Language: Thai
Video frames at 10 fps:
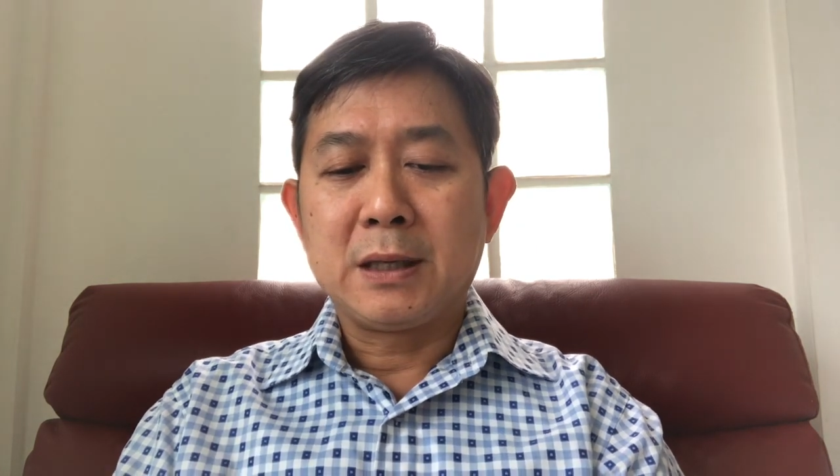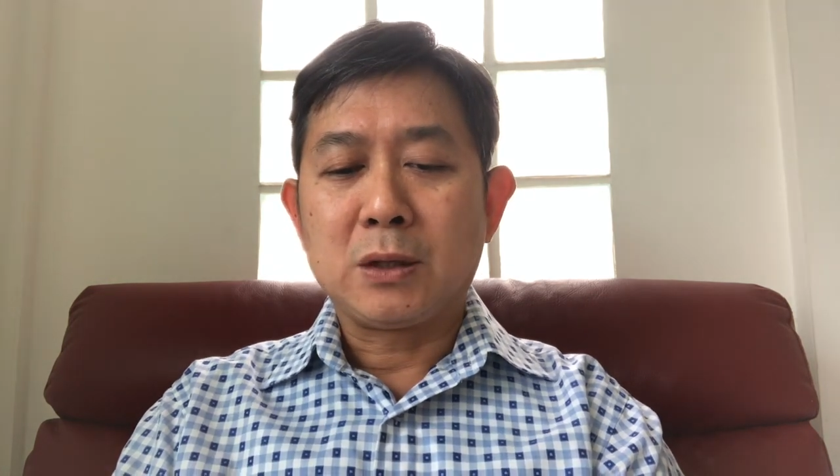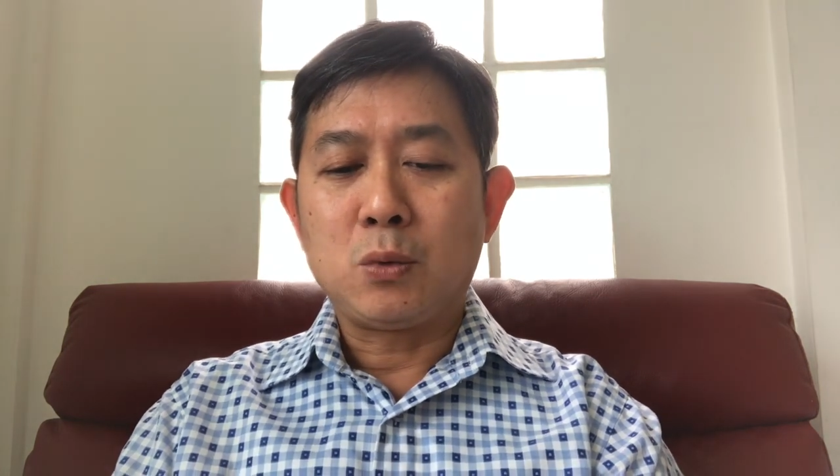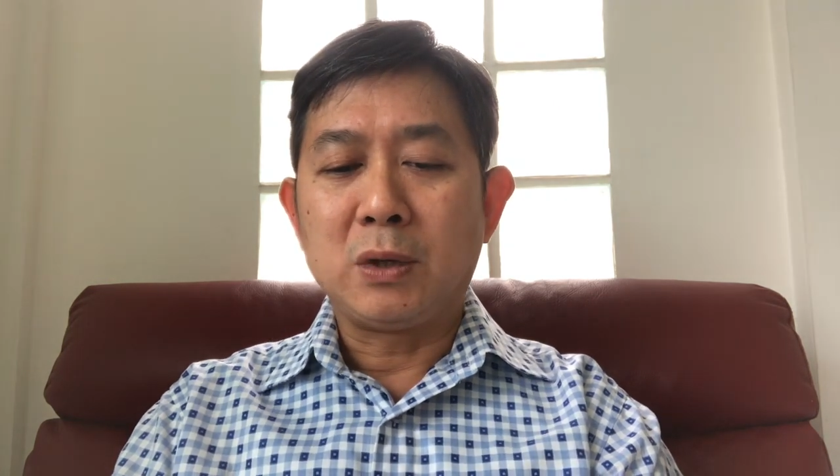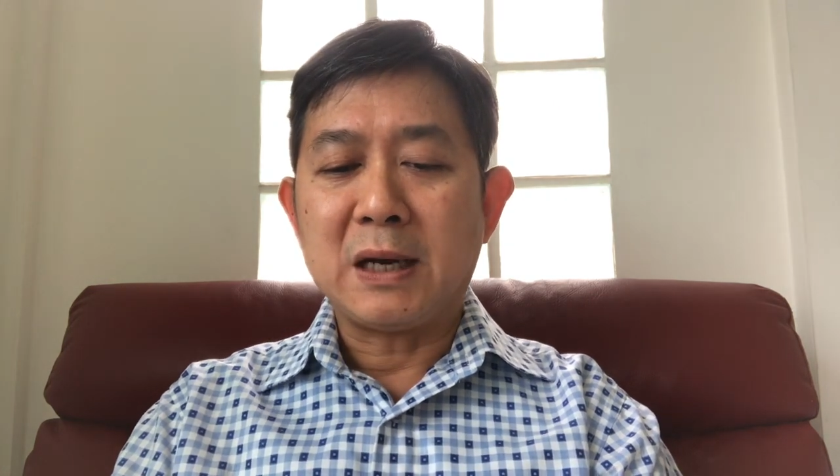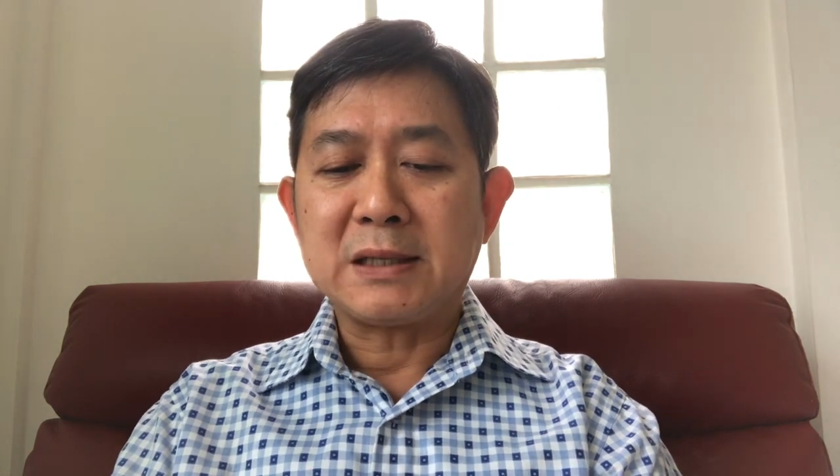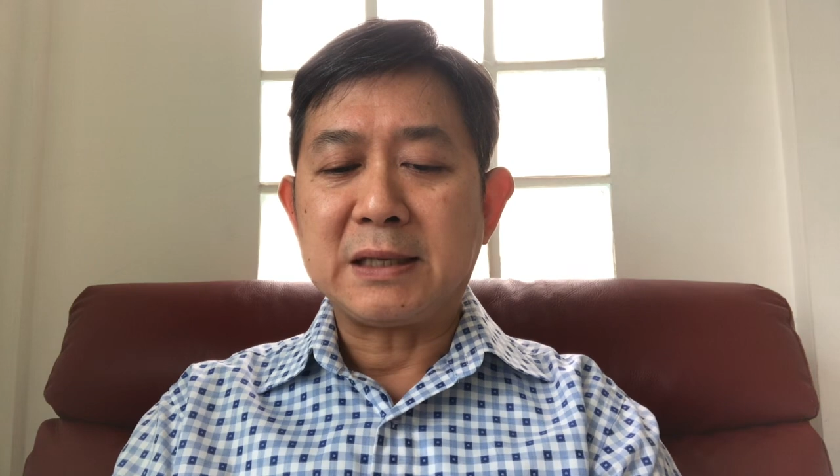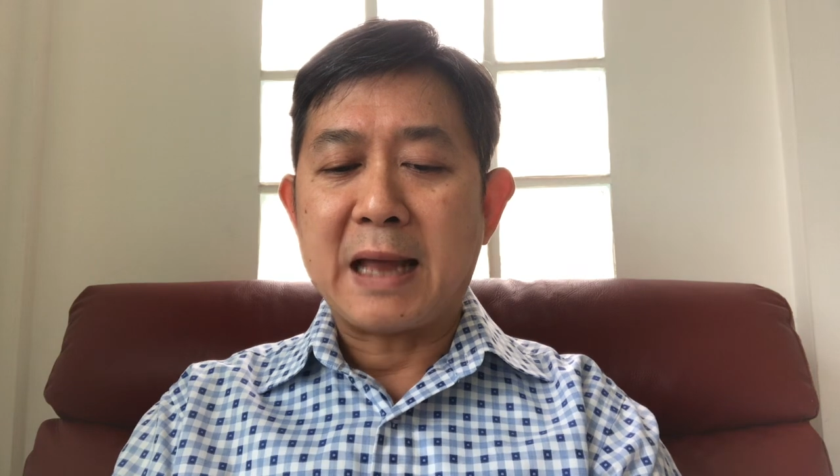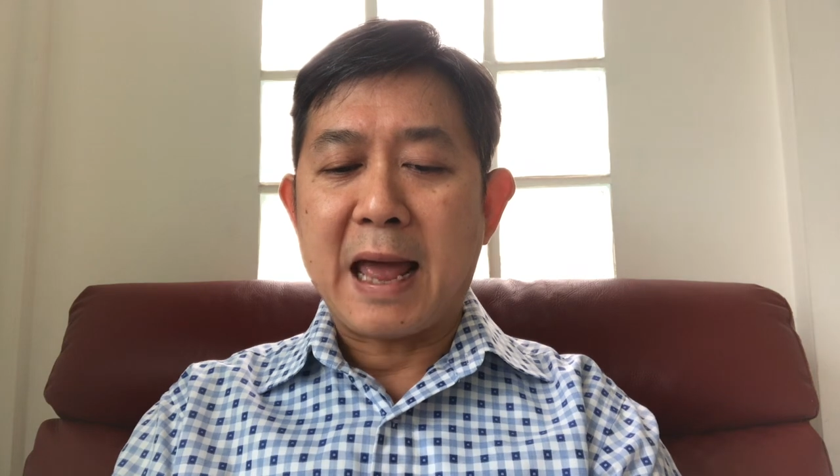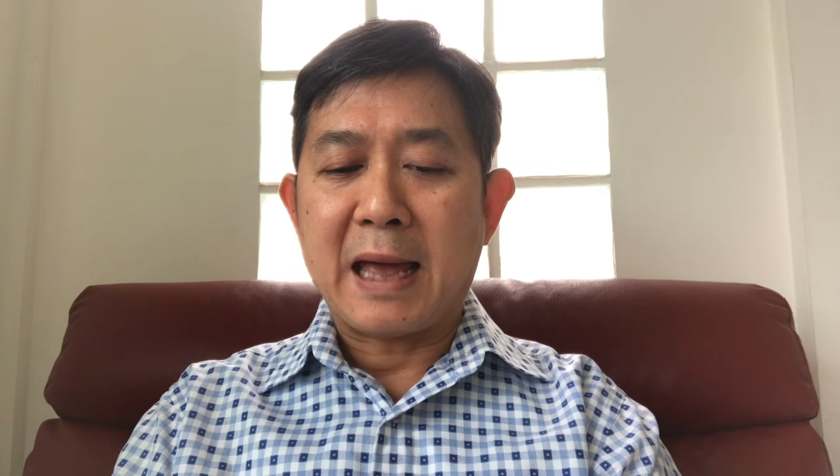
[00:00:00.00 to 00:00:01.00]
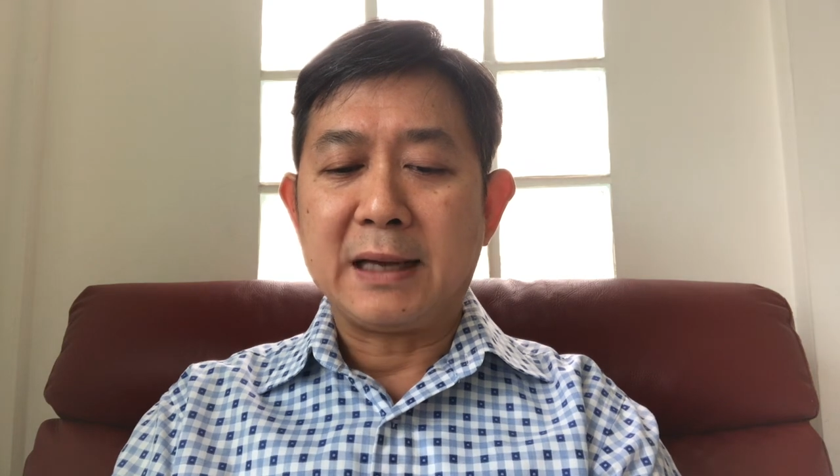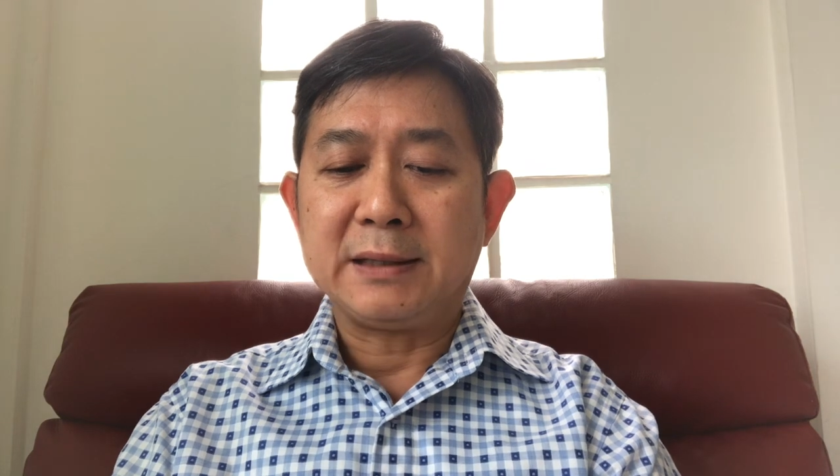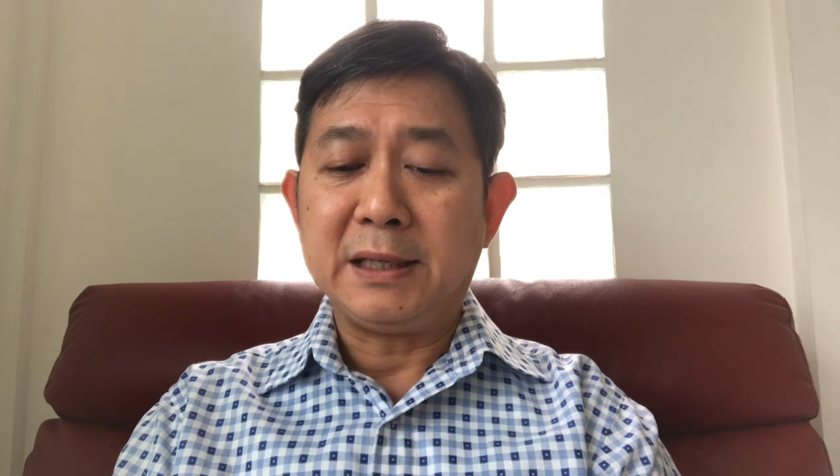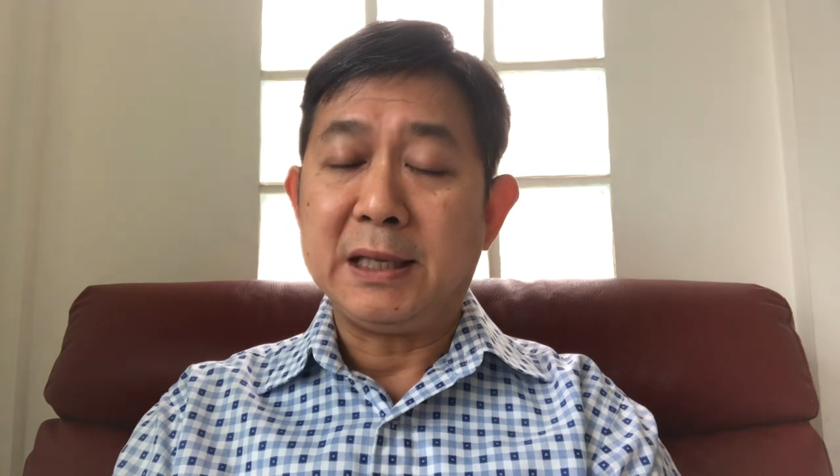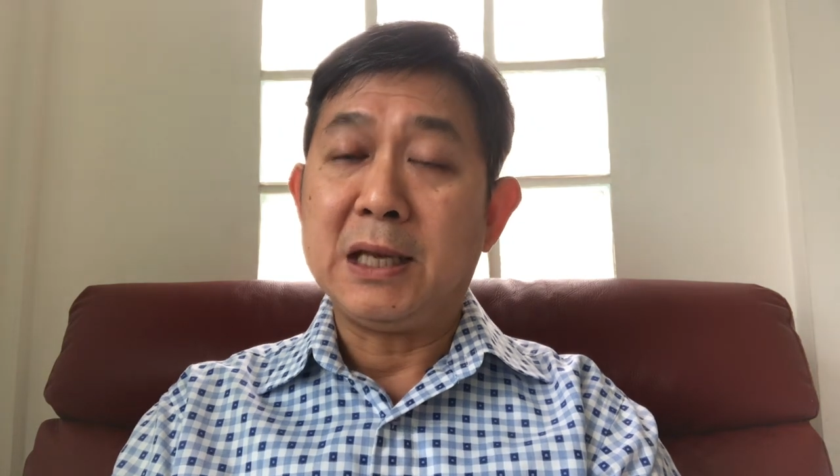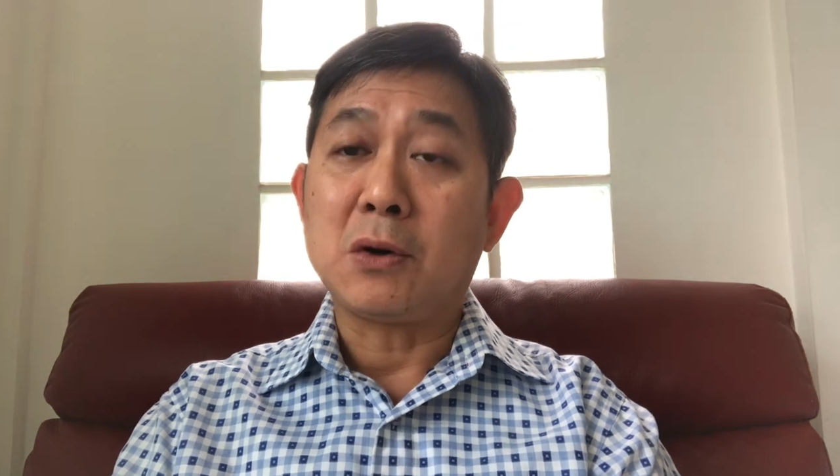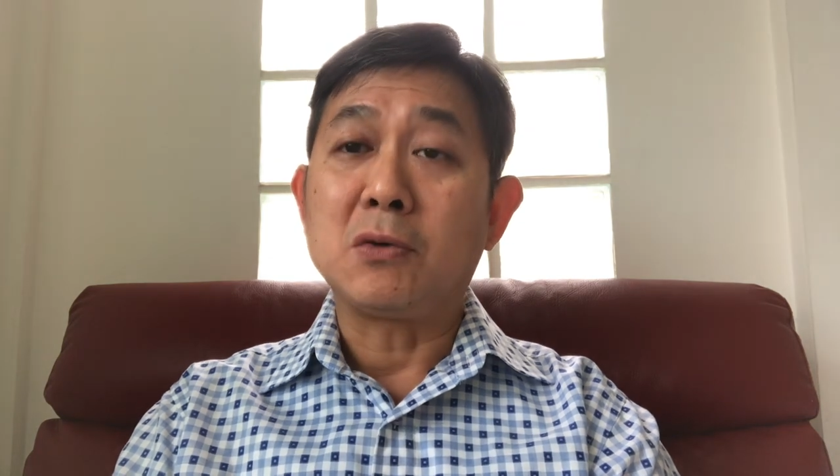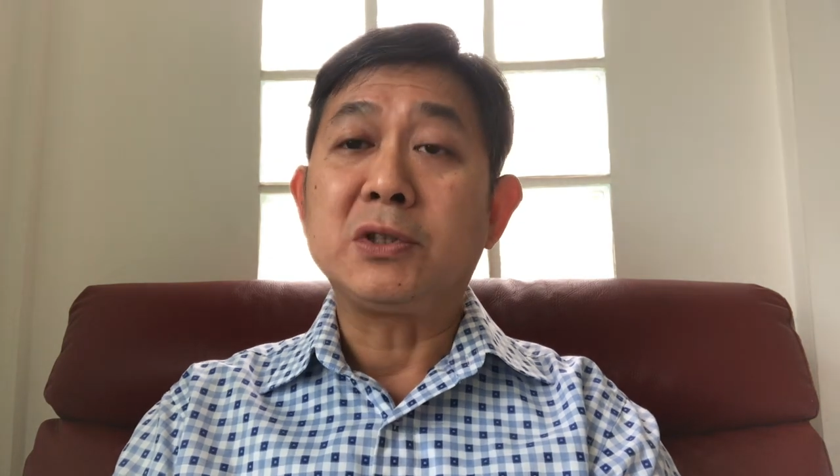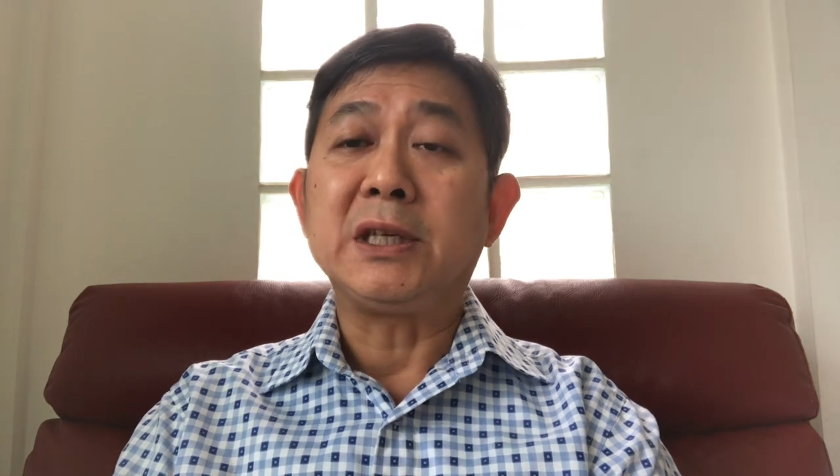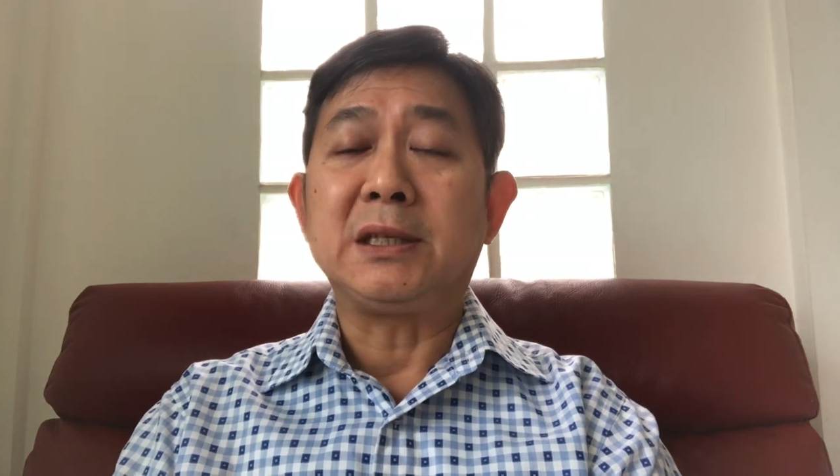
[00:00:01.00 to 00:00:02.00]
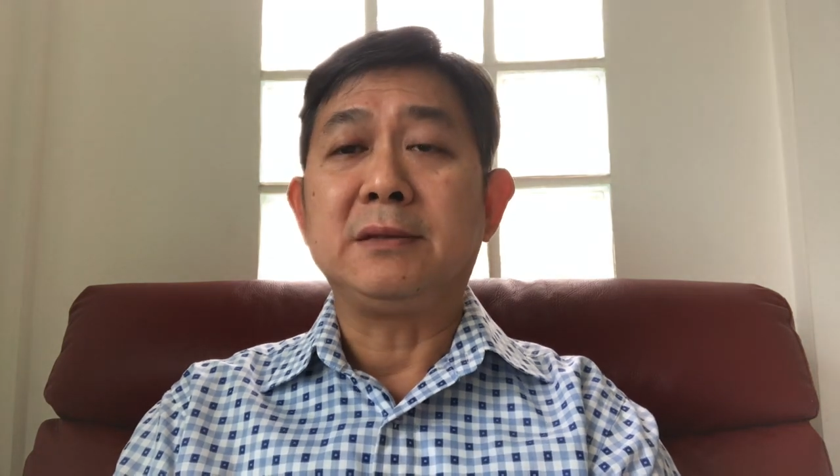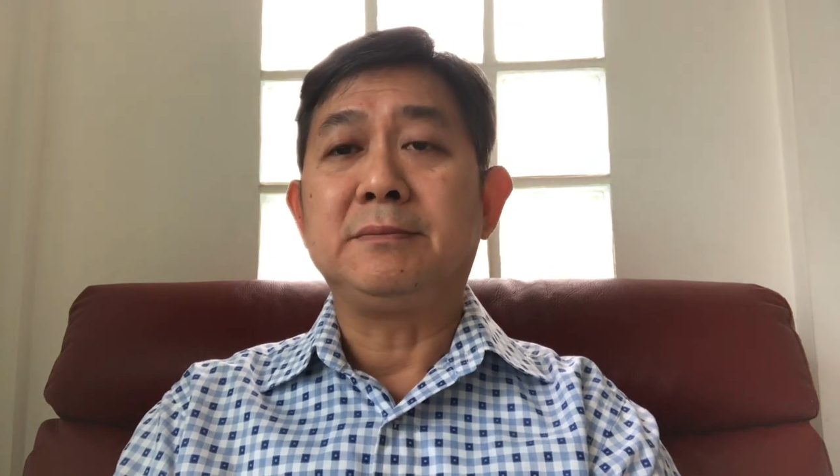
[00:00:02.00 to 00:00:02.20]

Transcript: คุณลักษณะที่ดีของจิต